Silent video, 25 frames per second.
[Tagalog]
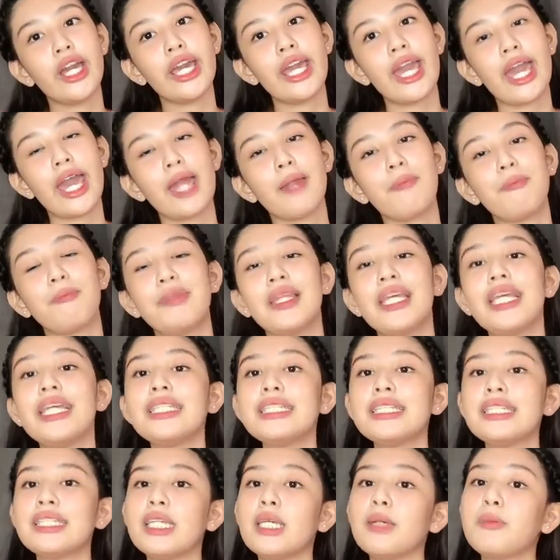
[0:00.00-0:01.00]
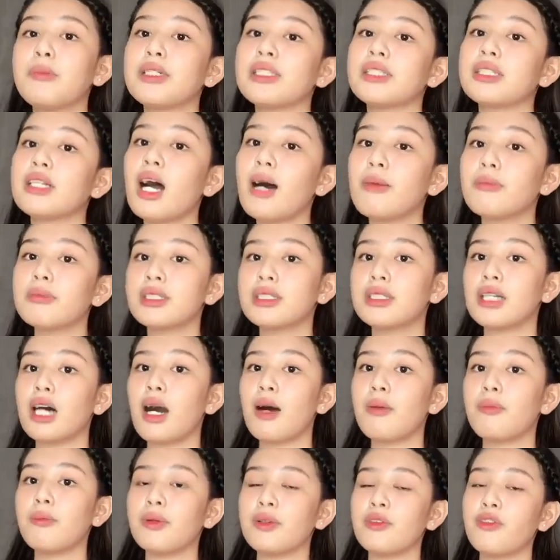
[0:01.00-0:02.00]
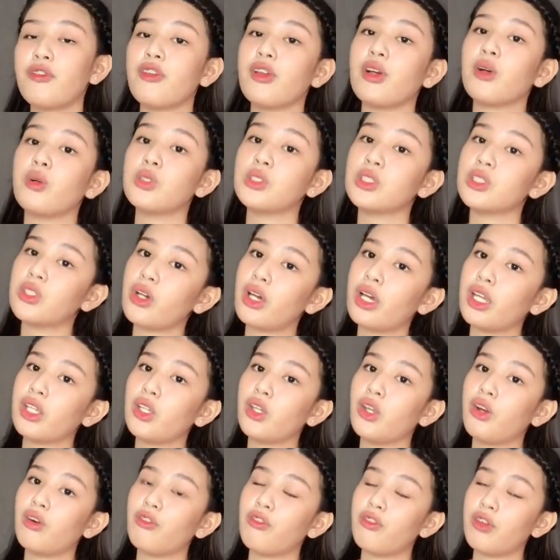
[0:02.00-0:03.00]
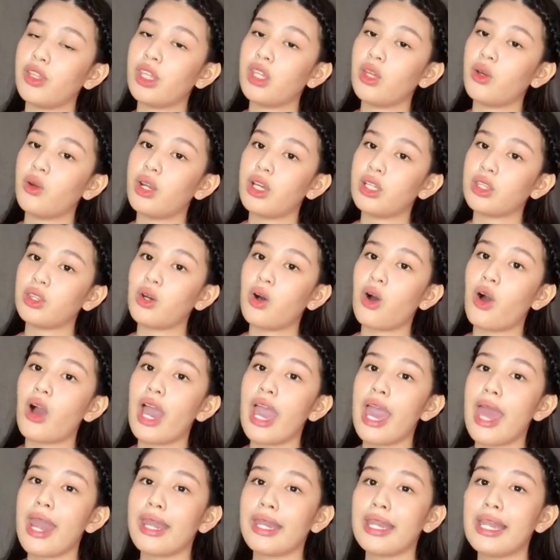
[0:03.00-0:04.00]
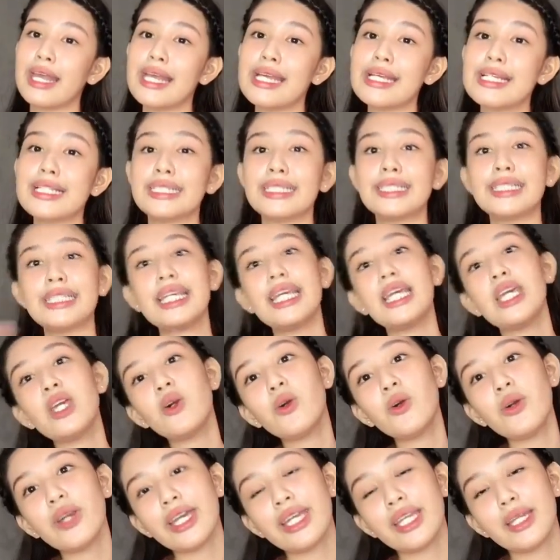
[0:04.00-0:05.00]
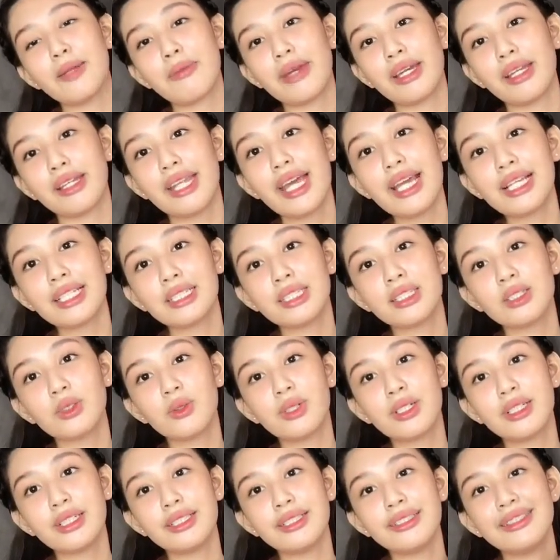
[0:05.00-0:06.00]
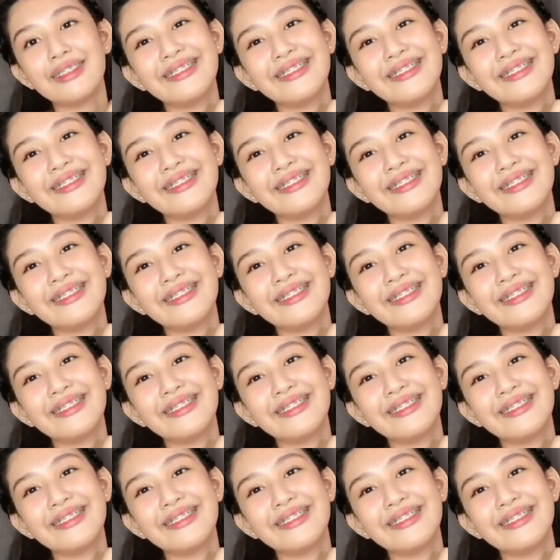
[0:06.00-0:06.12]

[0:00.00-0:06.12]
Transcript: and please give a thumbs up if nagustuhan niyo yung video na to and see you in my next one!